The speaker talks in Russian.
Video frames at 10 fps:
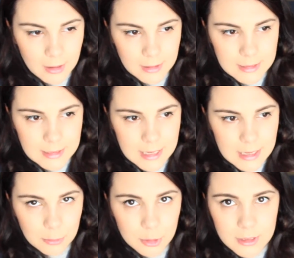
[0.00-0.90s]
а с
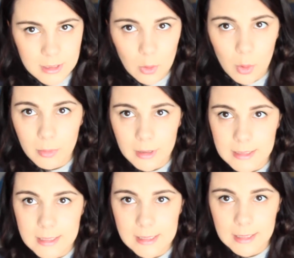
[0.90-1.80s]
ней уже знакомы
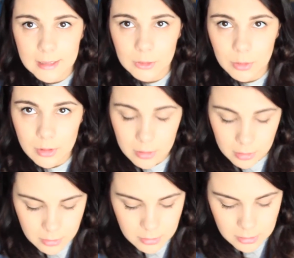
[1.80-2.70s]
родители, которые